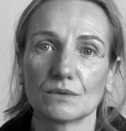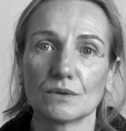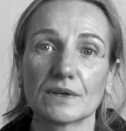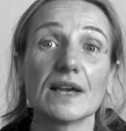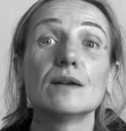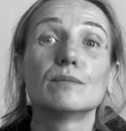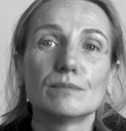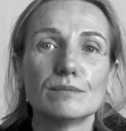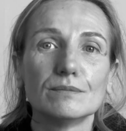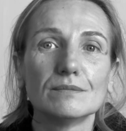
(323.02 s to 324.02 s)
auquel
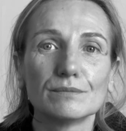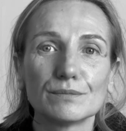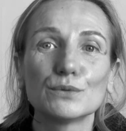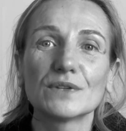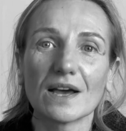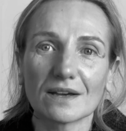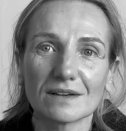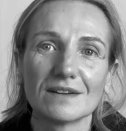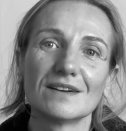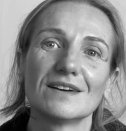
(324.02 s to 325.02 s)
plus
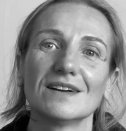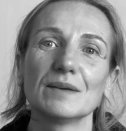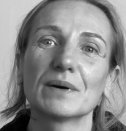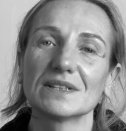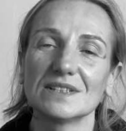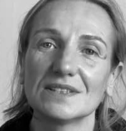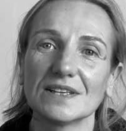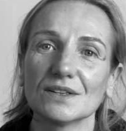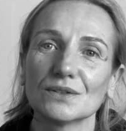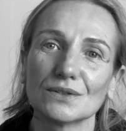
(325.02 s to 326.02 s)
tard les
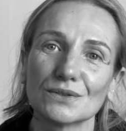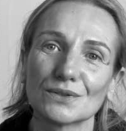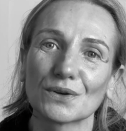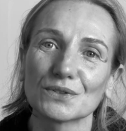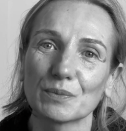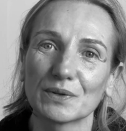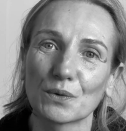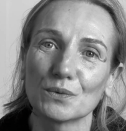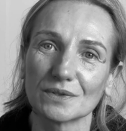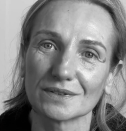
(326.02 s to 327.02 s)
praticiens
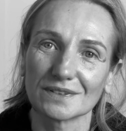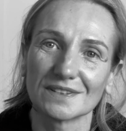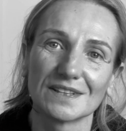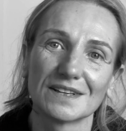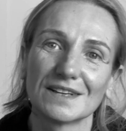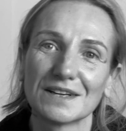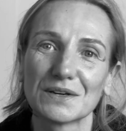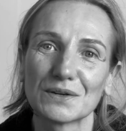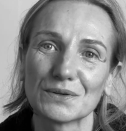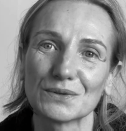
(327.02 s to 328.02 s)
transmettront
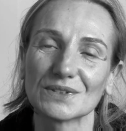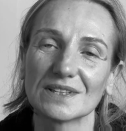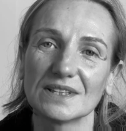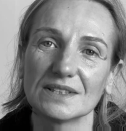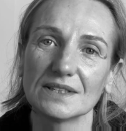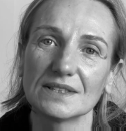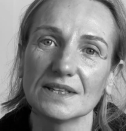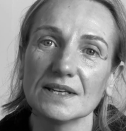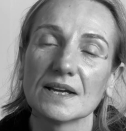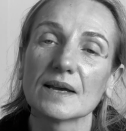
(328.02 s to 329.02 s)
euh, cette
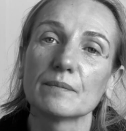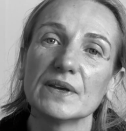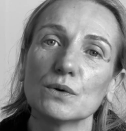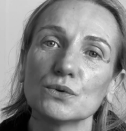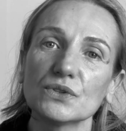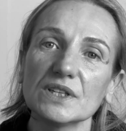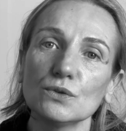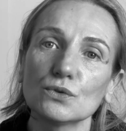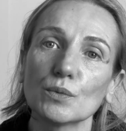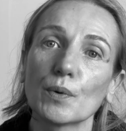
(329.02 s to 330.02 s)
TCIC, mais aussi
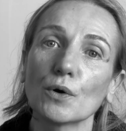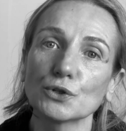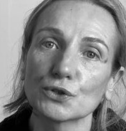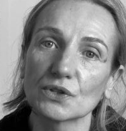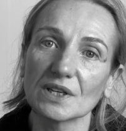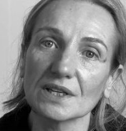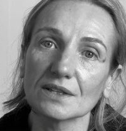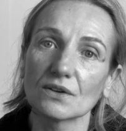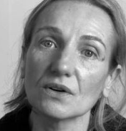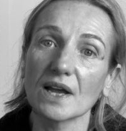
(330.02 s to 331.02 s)
de se projeter
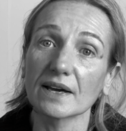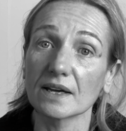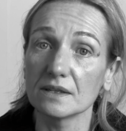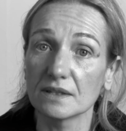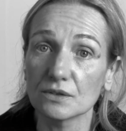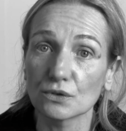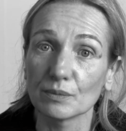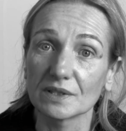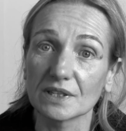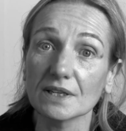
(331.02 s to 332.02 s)
dans la réalité de ce
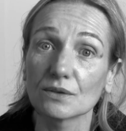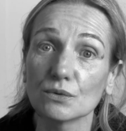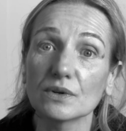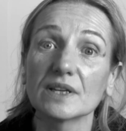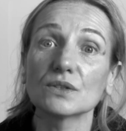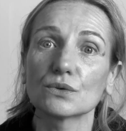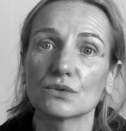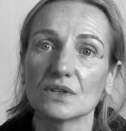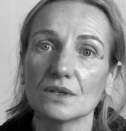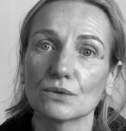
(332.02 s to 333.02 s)
métier et donc qu'est-ce que
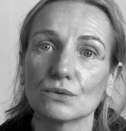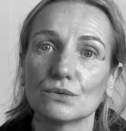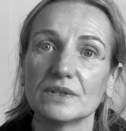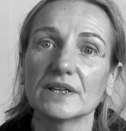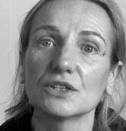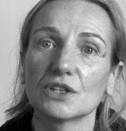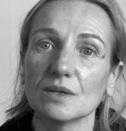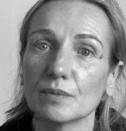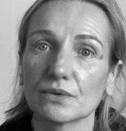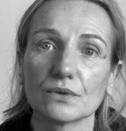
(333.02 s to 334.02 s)
c'est que de
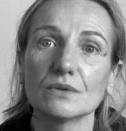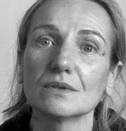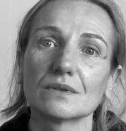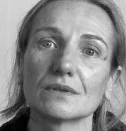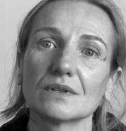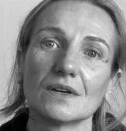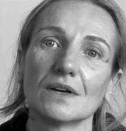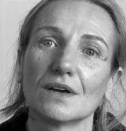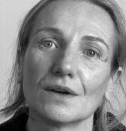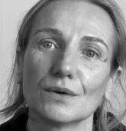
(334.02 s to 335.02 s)
diriger pendant
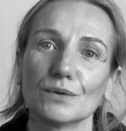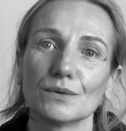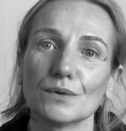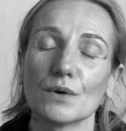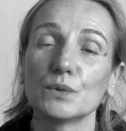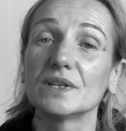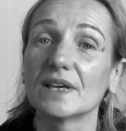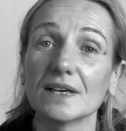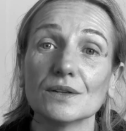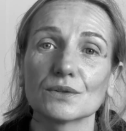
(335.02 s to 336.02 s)
euh, euh, un
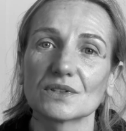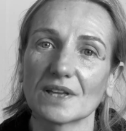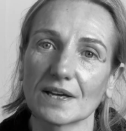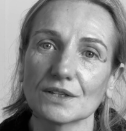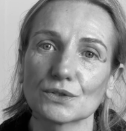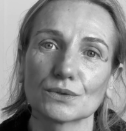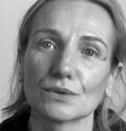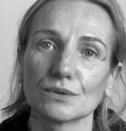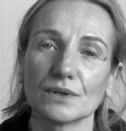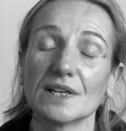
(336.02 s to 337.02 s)
week-end, un stage,
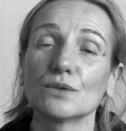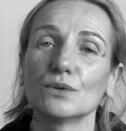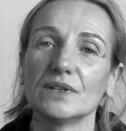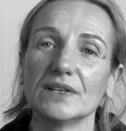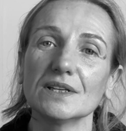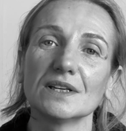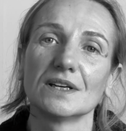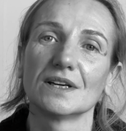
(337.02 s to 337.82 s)
un atelier